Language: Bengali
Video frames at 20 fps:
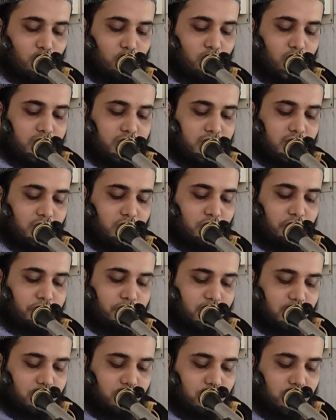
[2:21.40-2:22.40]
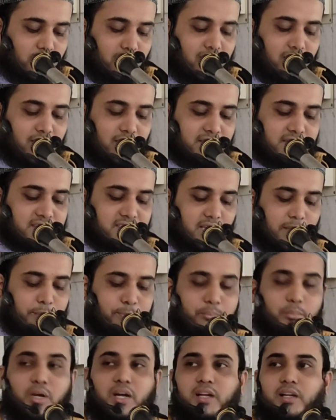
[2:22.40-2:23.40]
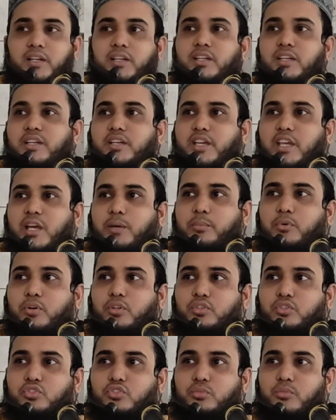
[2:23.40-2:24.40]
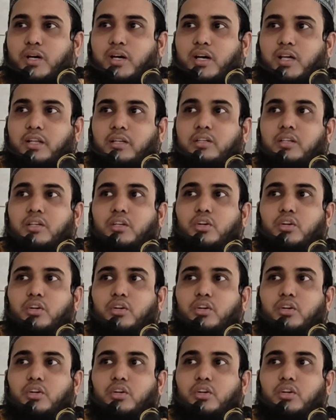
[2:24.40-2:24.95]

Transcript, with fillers: ওয়াকুফারুলাকা জাম্বাক এবং তোমার